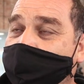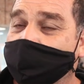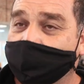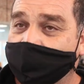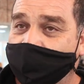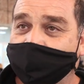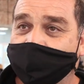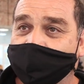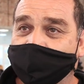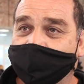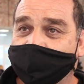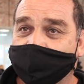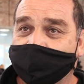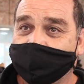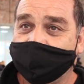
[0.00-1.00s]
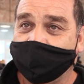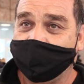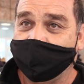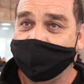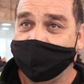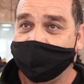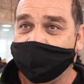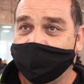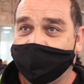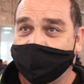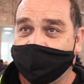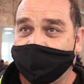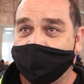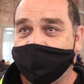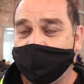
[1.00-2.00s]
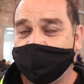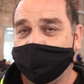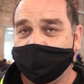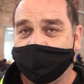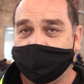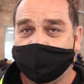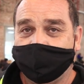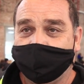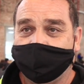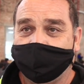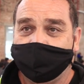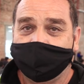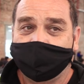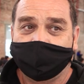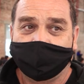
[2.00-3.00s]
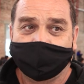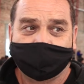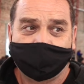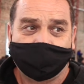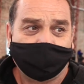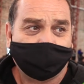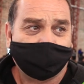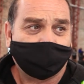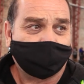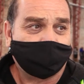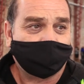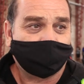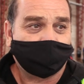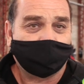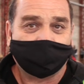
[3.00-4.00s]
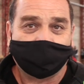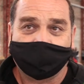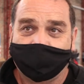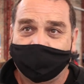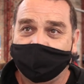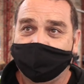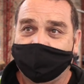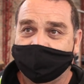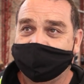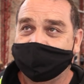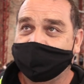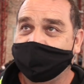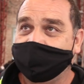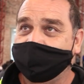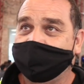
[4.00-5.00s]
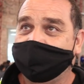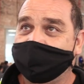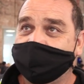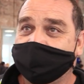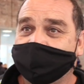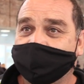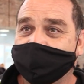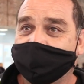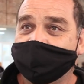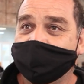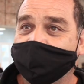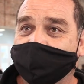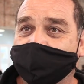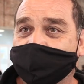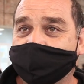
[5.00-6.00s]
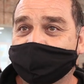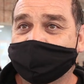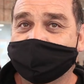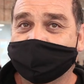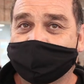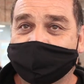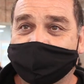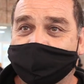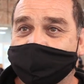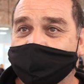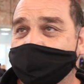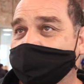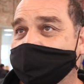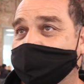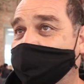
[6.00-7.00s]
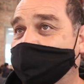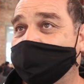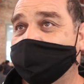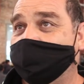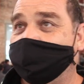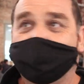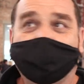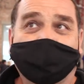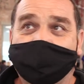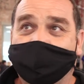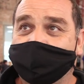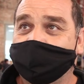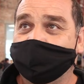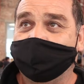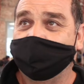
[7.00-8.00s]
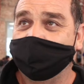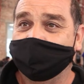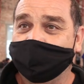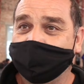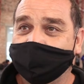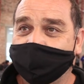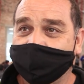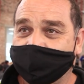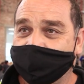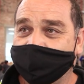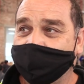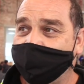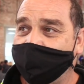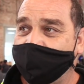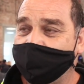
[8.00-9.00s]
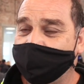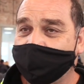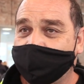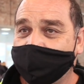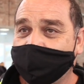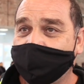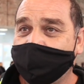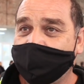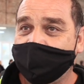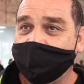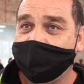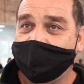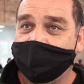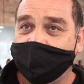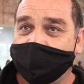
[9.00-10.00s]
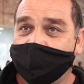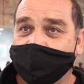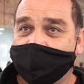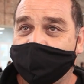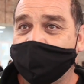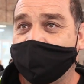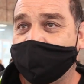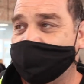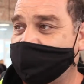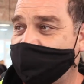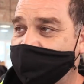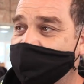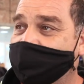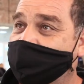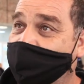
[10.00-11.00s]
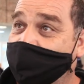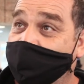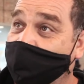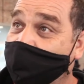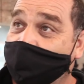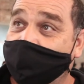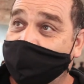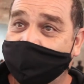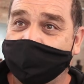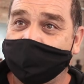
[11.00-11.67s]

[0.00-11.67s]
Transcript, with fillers: Justamente, justamente. Y eh, los años, no me acuerdo cuántos años hace que estamos como todos los vecinos esperando esto, y que gracias a Dios se dio,